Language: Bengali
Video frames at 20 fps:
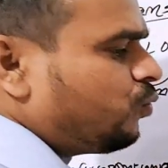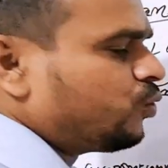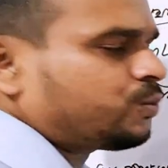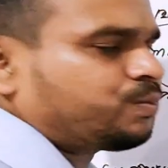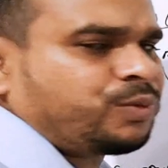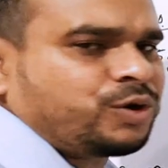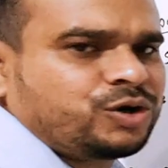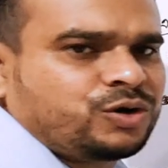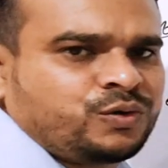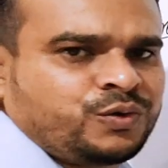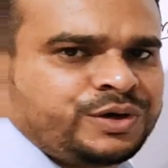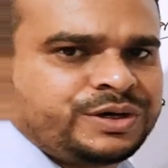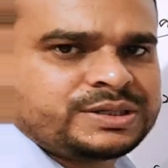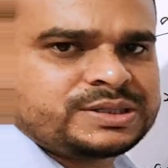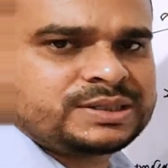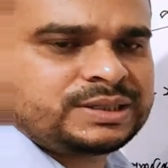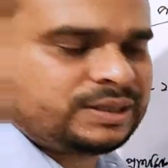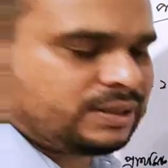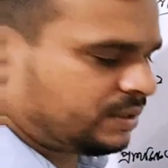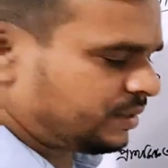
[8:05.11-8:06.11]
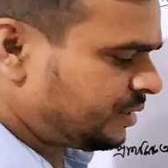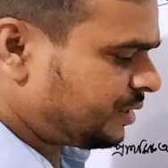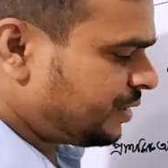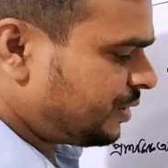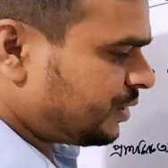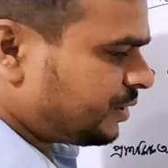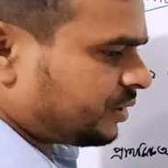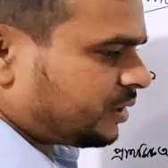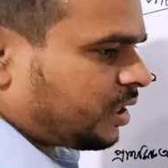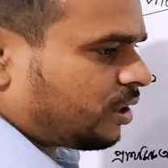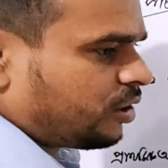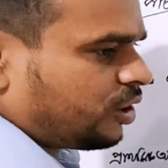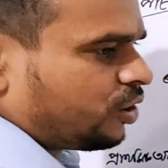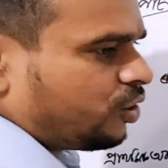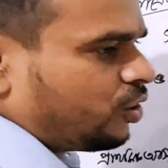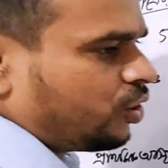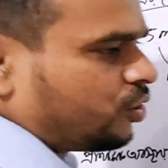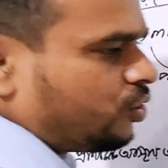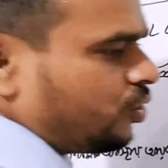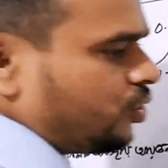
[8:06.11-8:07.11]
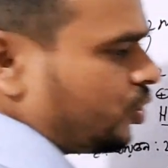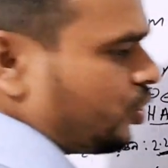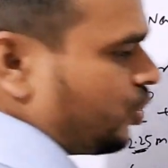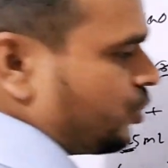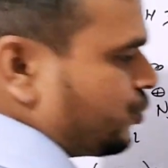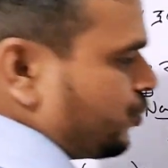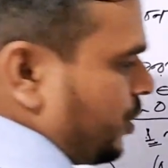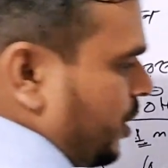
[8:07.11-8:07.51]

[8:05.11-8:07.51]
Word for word: উৎপন্ন হয়েছে তাহলে লক্ষ্য করা